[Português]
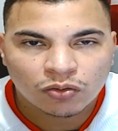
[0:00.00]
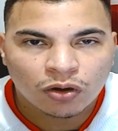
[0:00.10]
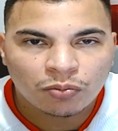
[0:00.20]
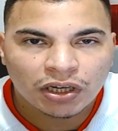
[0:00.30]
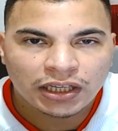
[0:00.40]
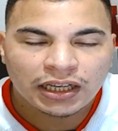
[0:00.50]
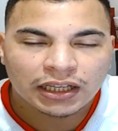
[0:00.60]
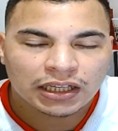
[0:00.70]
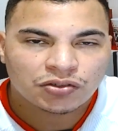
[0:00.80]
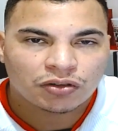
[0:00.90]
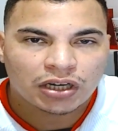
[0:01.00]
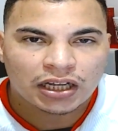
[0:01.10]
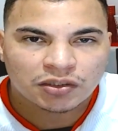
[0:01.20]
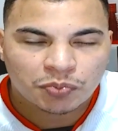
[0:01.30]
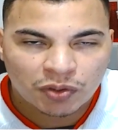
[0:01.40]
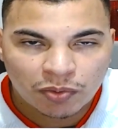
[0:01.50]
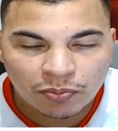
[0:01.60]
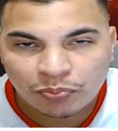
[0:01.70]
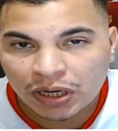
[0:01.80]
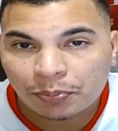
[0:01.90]
Como ali relacionados para
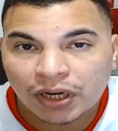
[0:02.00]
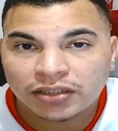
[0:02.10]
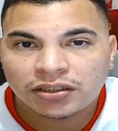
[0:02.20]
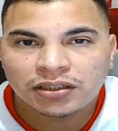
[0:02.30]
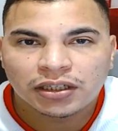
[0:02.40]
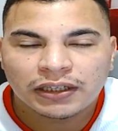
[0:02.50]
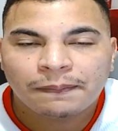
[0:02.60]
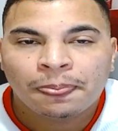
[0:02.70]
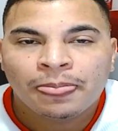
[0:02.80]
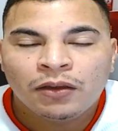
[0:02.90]
a partida, né?